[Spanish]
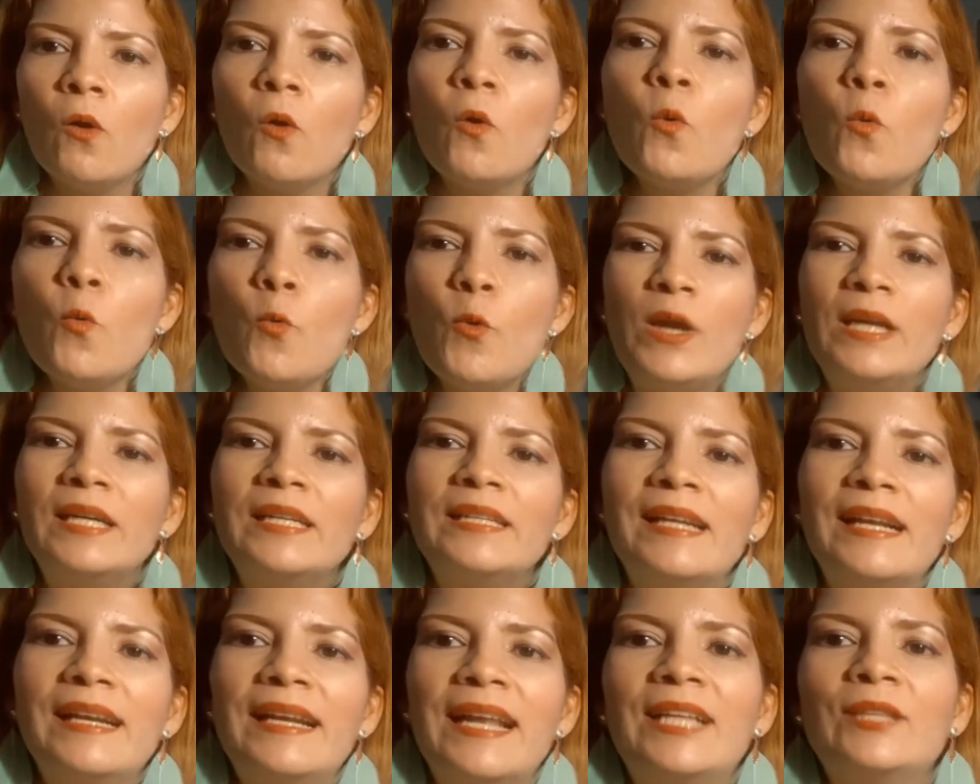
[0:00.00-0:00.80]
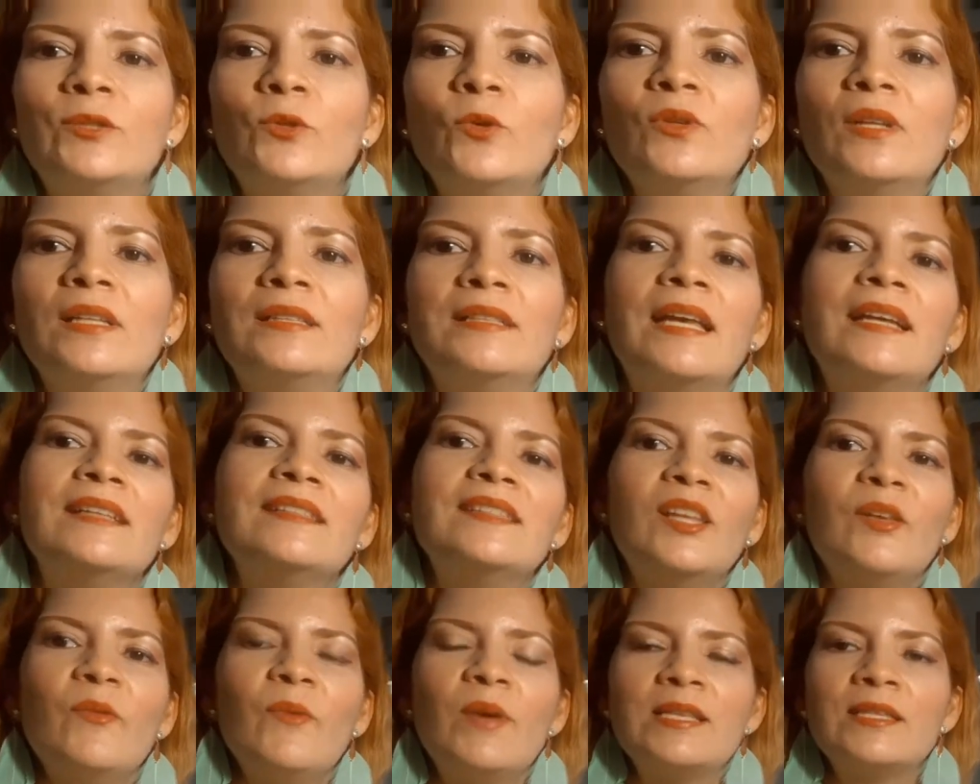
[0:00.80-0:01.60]
un buen relato
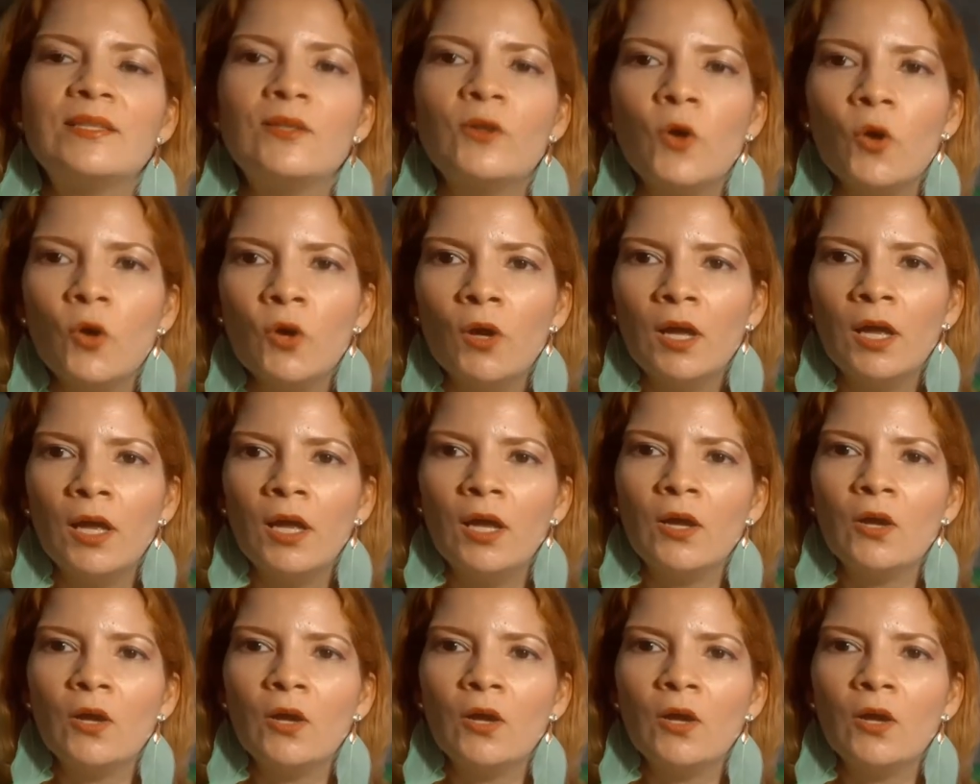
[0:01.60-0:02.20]
detectivesco